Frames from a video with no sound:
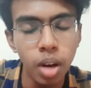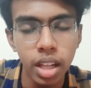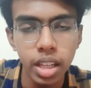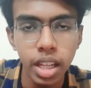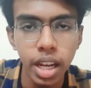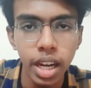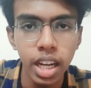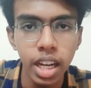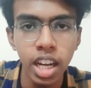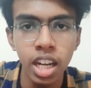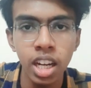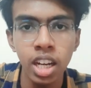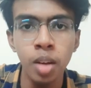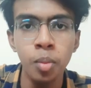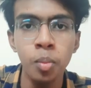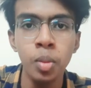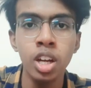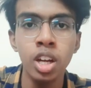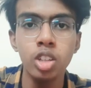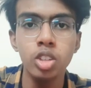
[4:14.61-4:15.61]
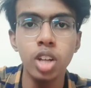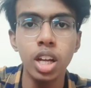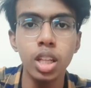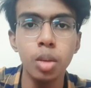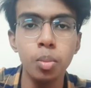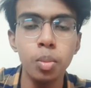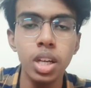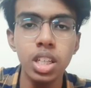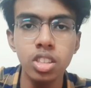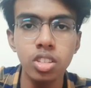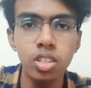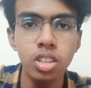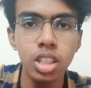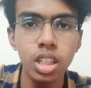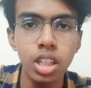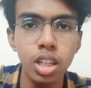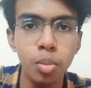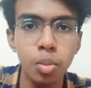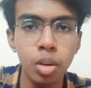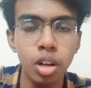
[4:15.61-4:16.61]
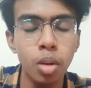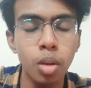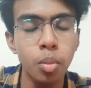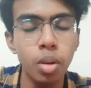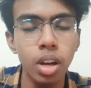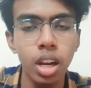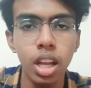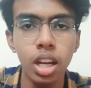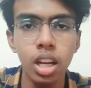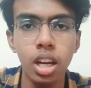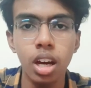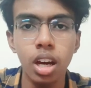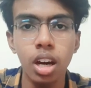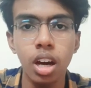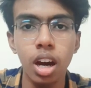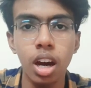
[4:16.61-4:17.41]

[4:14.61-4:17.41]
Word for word: அந்த ஐலாண்டில் ஸோ அந்த பேஸ் வந்து என்ன பண்ணணும் லைக்